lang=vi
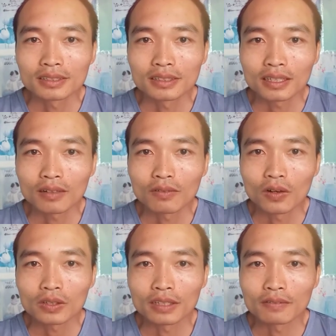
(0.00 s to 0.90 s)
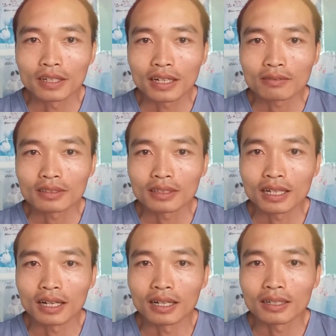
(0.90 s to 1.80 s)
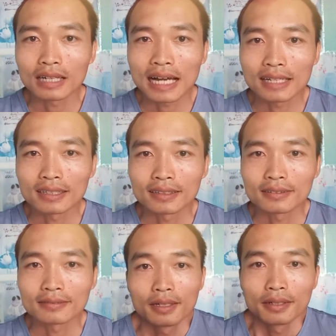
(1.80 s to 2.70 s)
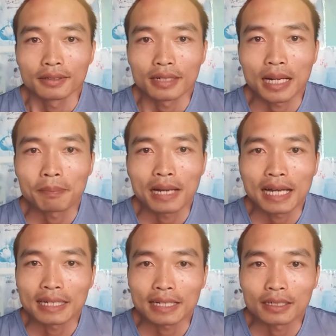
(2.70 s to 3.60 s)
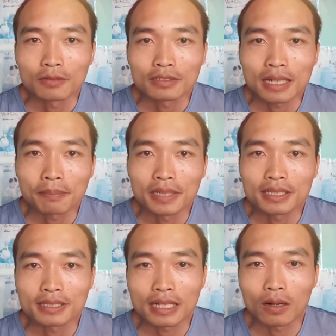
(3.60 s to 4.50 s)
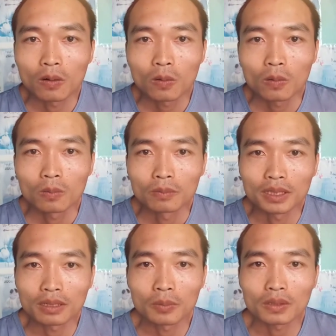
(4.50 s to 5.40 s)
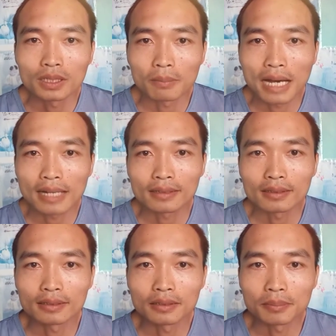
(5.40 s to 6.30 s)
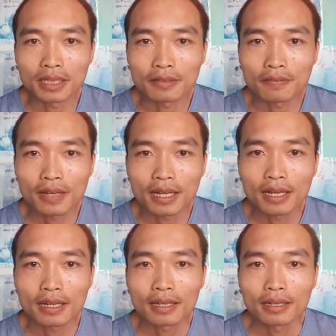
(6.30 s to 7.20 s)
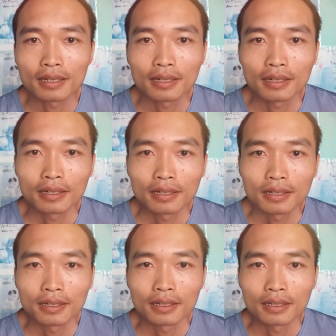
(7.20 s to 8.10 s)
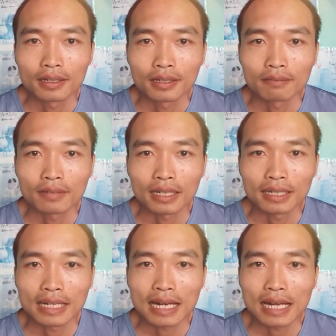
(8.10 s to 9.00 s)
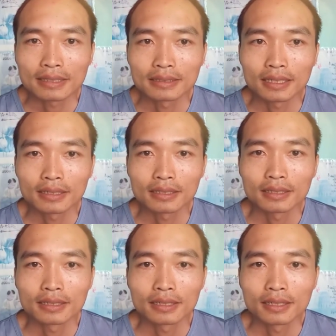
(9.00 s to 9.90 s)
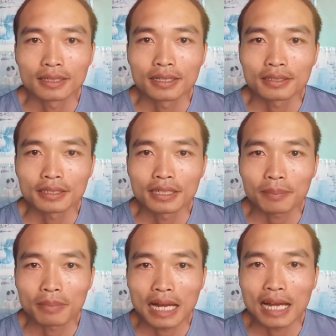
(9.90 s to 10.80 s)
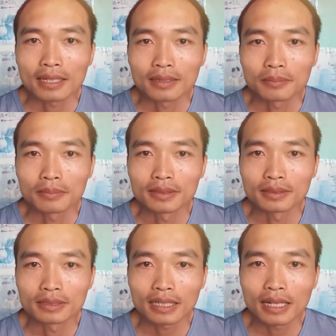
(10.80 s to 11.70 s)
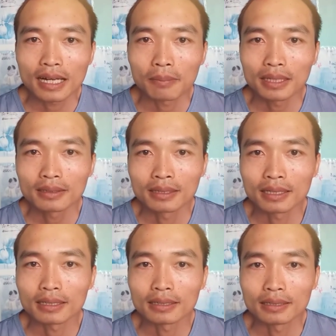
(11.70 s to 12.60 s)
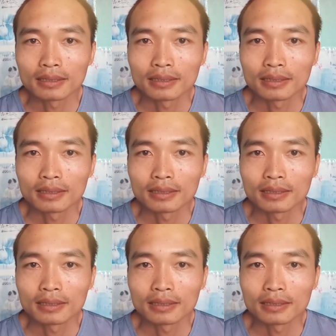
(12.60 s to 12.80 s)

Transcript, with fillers: chưa có vô Thiền viện Long Tượng ở lại. Năm hai không một sáu mình có một người bạn từ Mỹ về và lên Đà Lạt chơi. Khi gặp lại mình rất là bất ngờ.